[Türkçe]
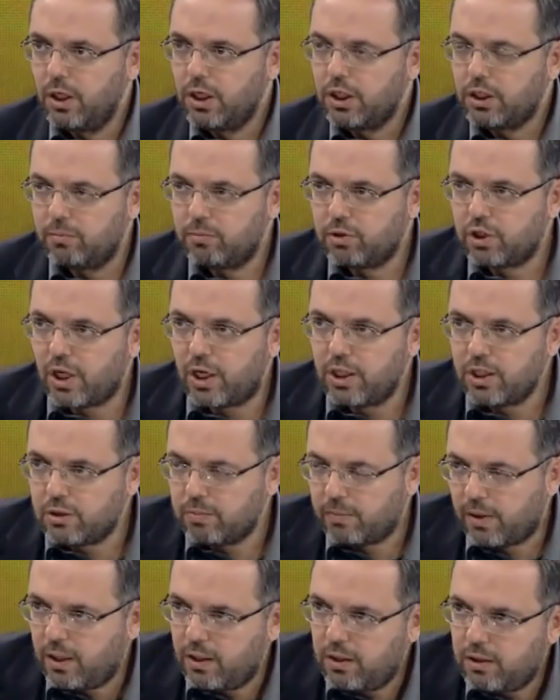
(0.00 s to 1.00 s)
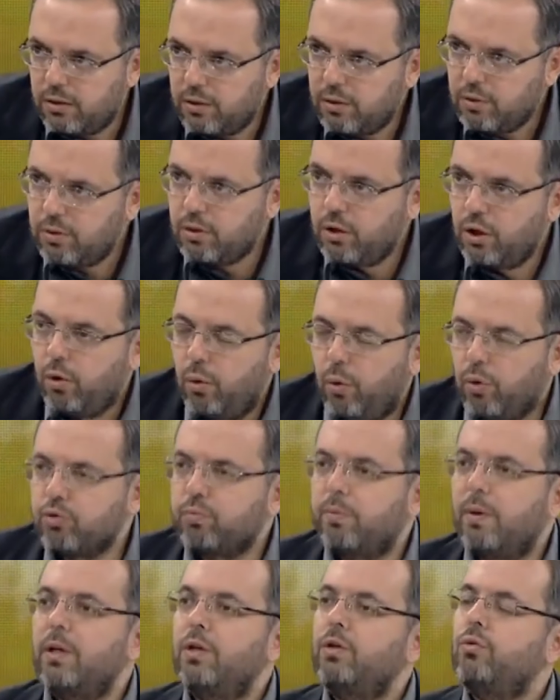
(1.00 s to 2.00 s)
Şimdi Şah İsmail
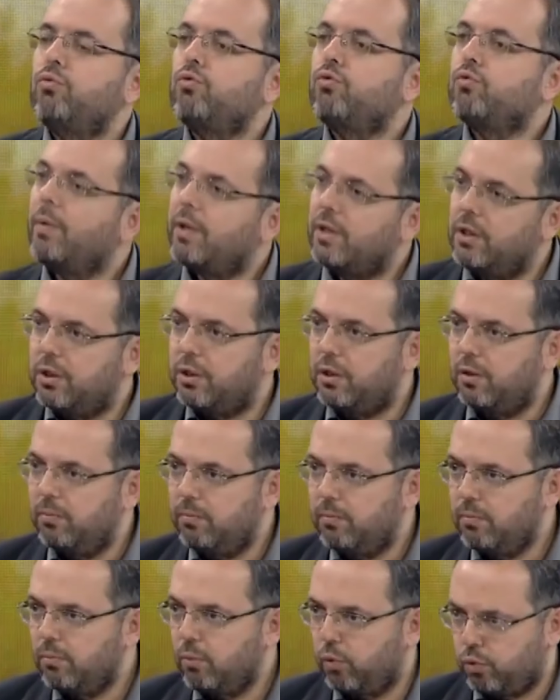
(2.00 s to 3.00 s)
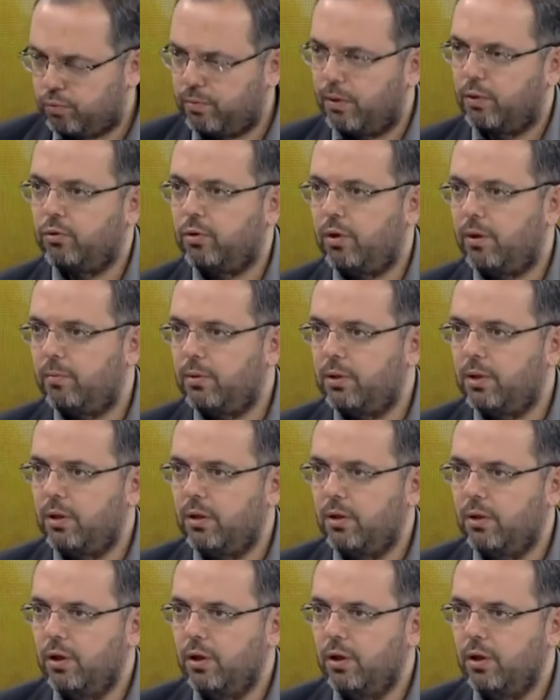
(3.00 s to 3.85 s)
Osmanlı'nın düşmanıydı Osmanlı döneminde.